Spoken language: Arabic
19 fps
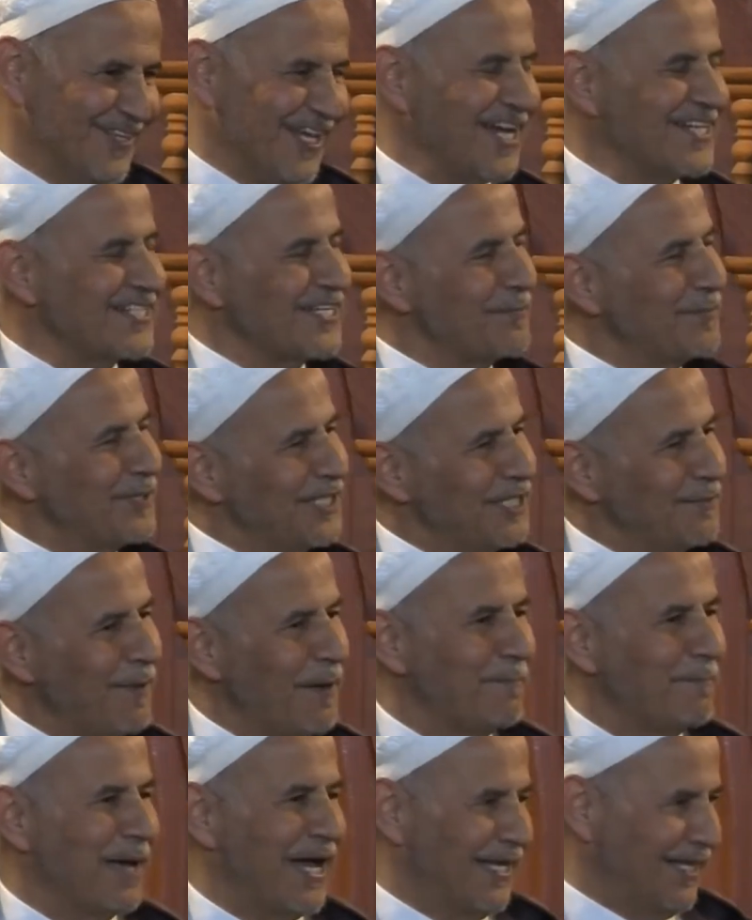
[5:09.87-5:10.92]
حسب
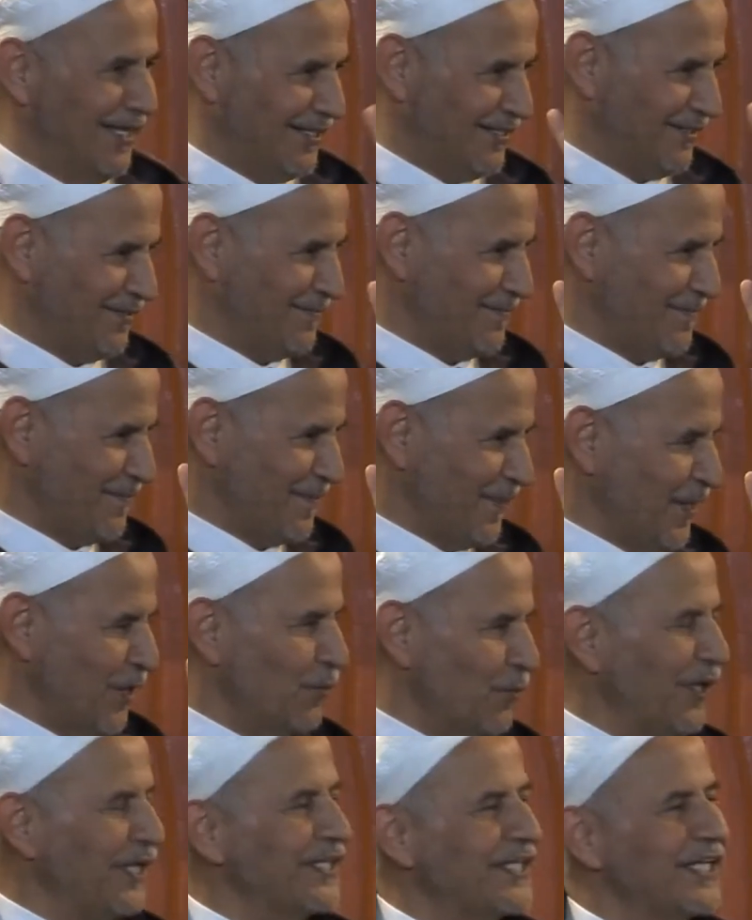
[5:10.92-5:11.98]
الإمام مالك
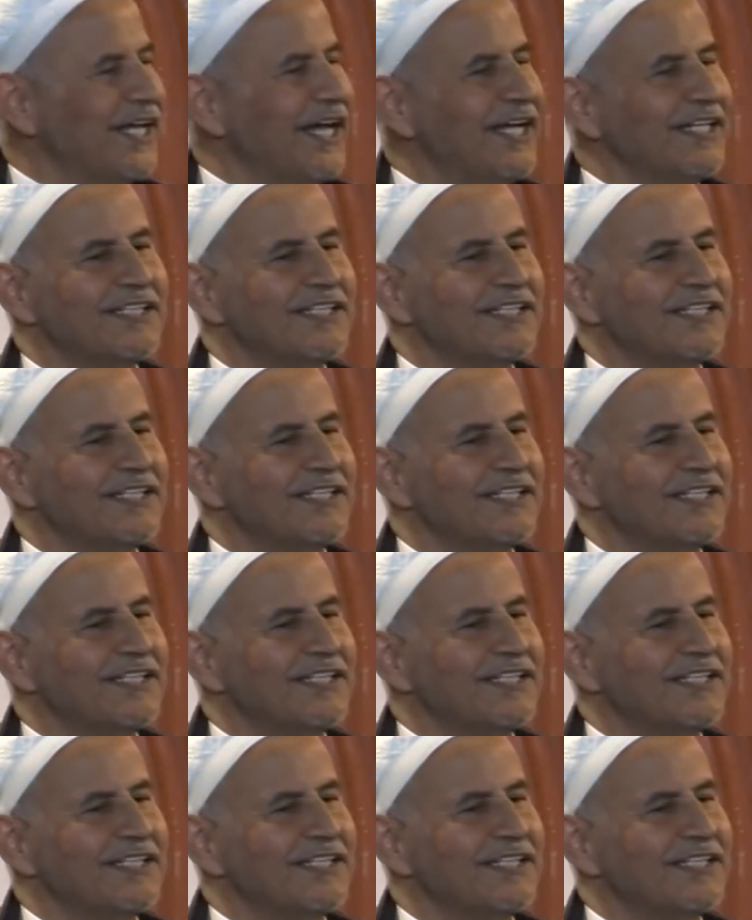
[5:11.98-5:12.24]
وإن كان